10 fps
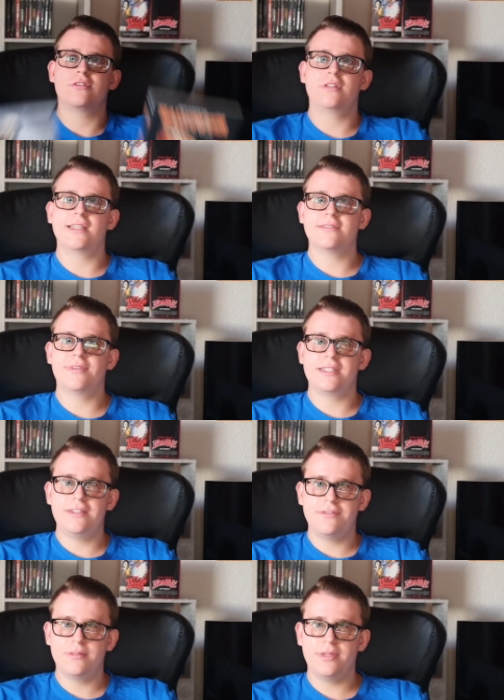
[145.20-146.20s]
so lassen, weil ich die
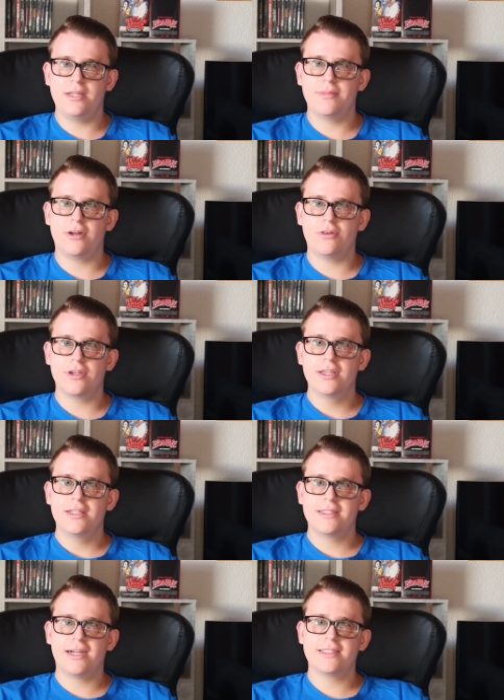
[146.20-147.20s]
Filme eben auch
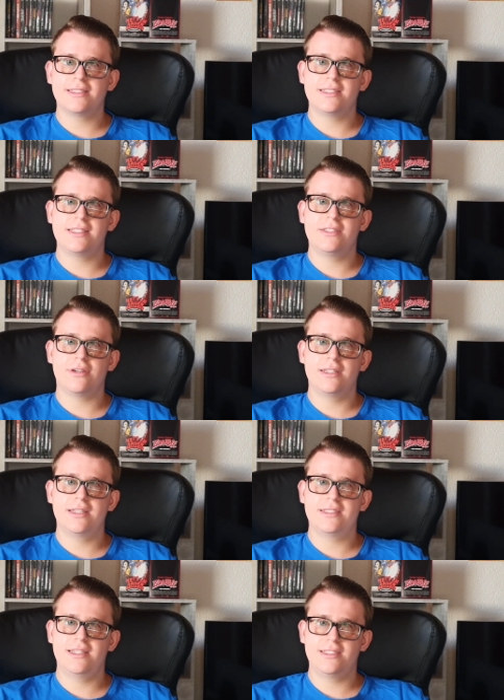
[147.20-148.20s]
da tatsächlich noch
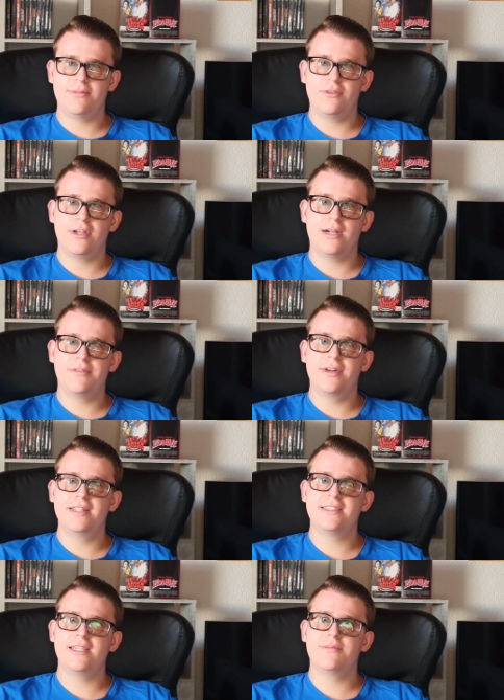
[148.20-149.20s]
anders in der Sammlung habe. Weil
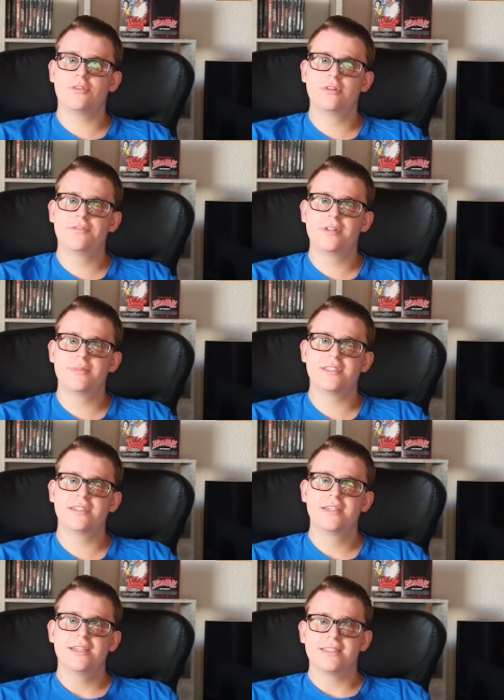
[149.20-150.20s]
es eben Kultfilme
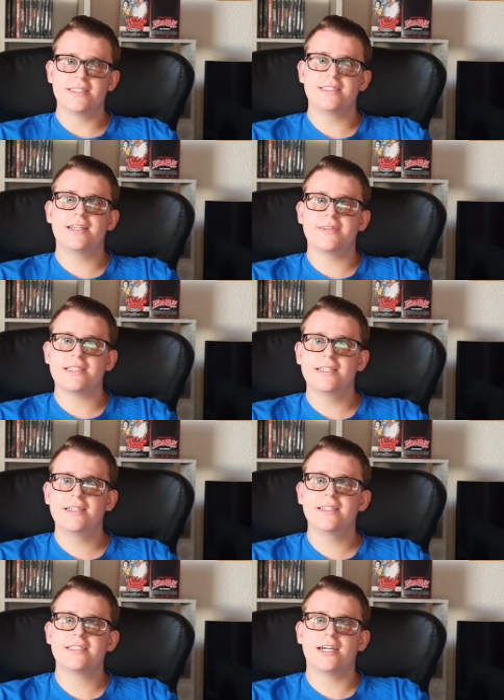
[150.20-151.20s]
sind, das ist da was
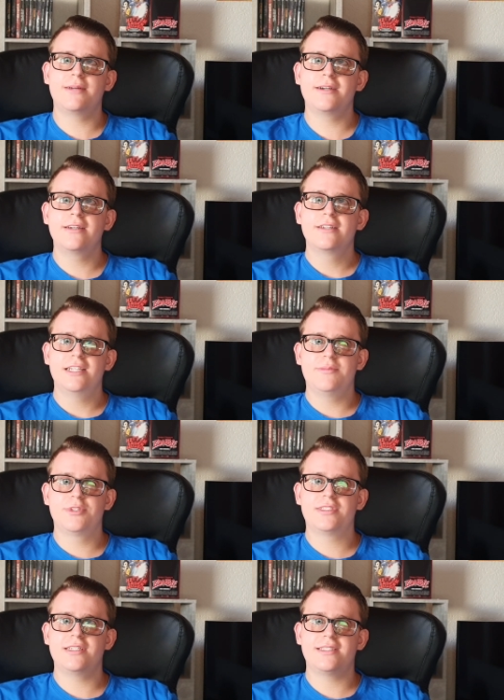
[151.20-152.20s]
anderes. Aber ich
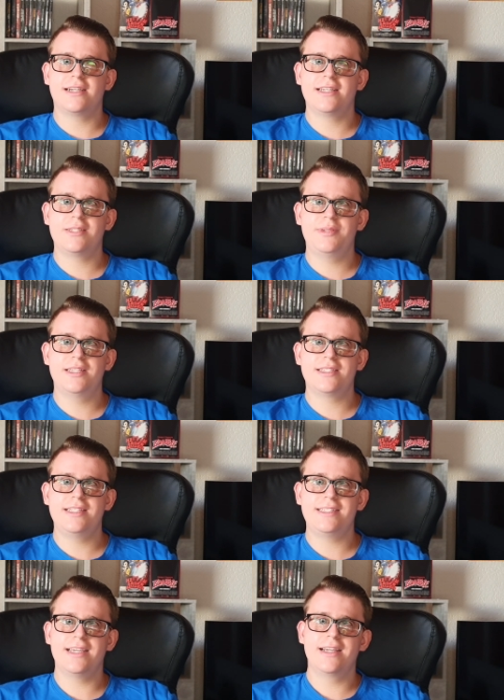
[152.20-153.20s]
muss jetzt sagen, ich bin jetzt
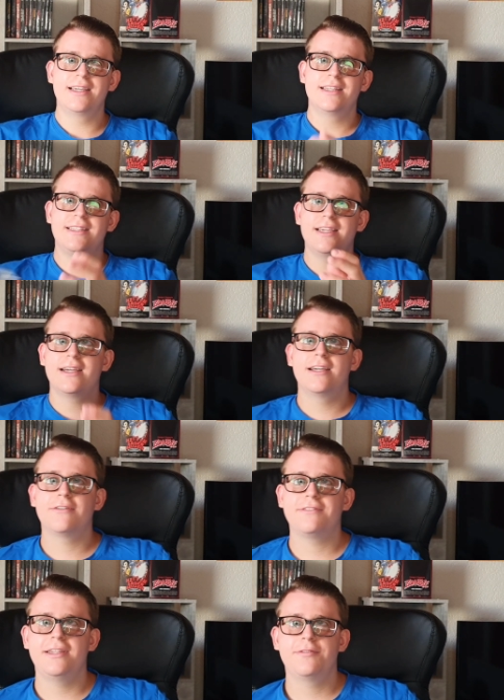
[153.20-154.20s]
nicht der, der äh,
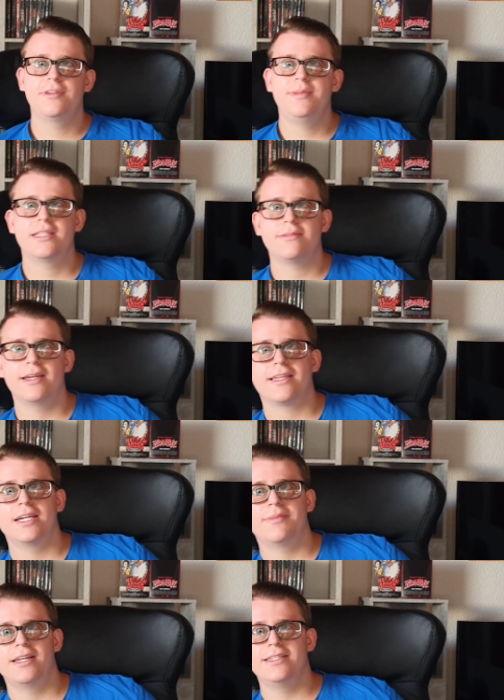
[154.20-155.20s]
jeden Film hier zwei,
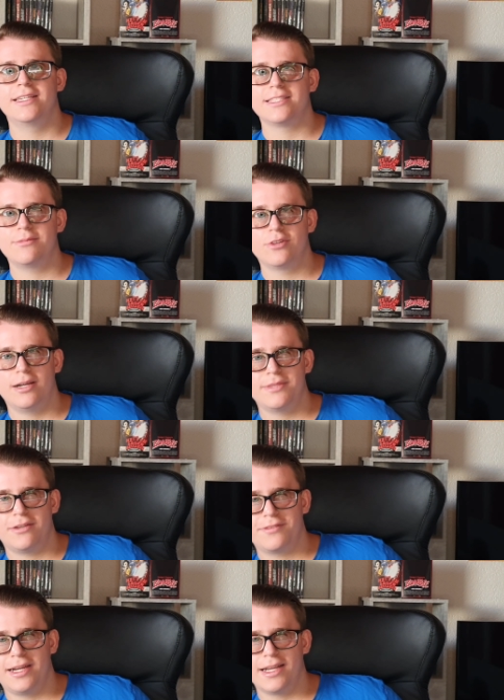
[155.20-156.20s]
dreimal in der Sammlung hat.
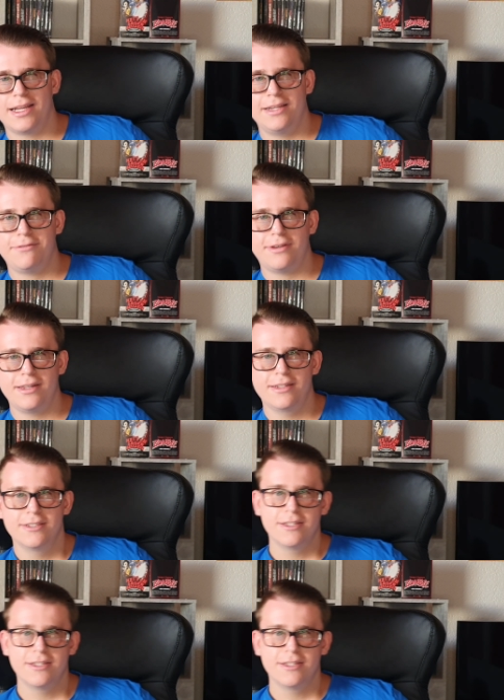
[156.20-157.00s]
Auf gar keinen Fall.